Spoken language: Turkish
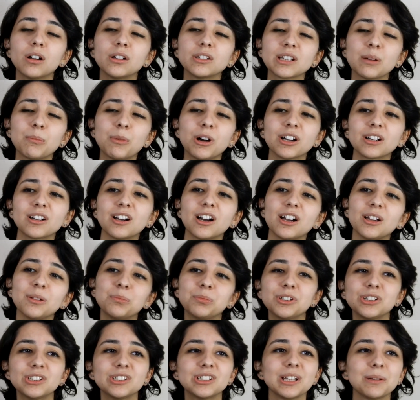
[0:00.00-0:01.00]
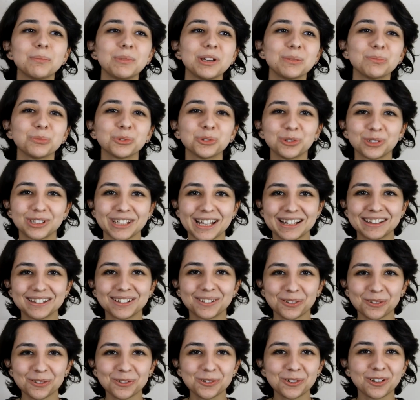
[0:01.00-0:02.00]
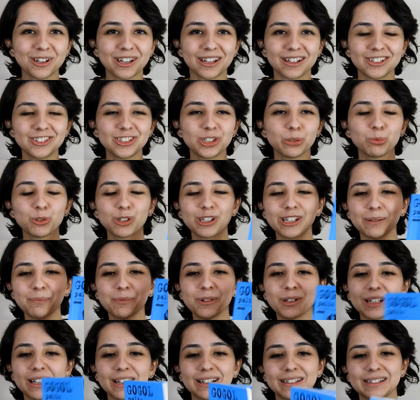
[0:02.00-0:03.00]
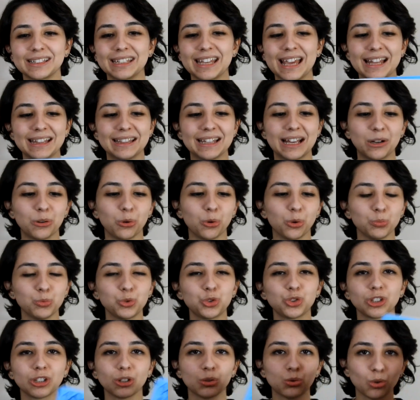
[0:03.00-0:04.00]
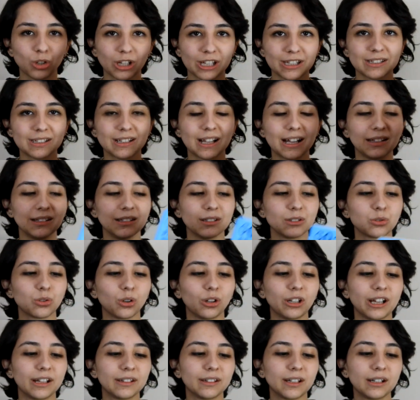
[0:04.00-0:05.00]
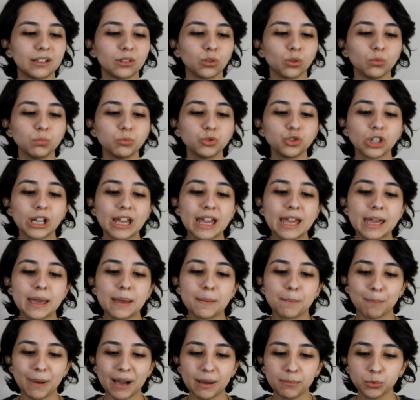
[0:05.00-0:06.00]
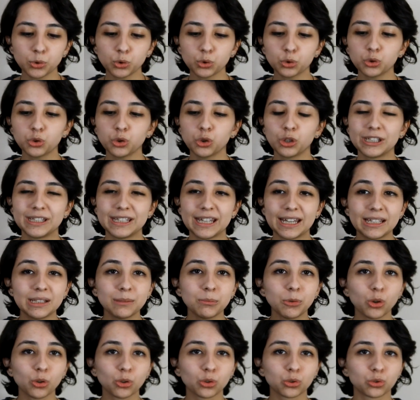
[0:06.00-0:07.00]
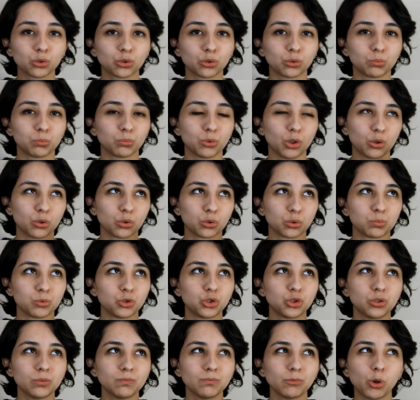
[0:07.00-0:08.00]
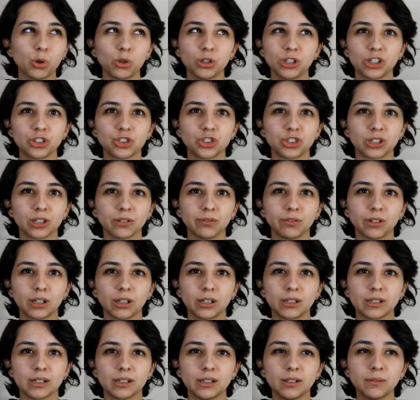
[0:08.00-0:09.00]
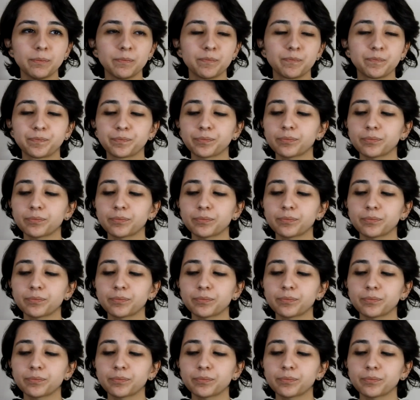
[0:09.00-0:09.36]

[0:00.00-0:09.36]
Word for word: zaman kaybı izlemeyin bunu diyenler oluyor ya. İşte bu kitapla da diyenler olmuş ya da çok etkilendiğini söyleyenler de olmuş. Ben bunu yeğenime okuttum, okutmuştum. 10 yaşında falan yeğenim.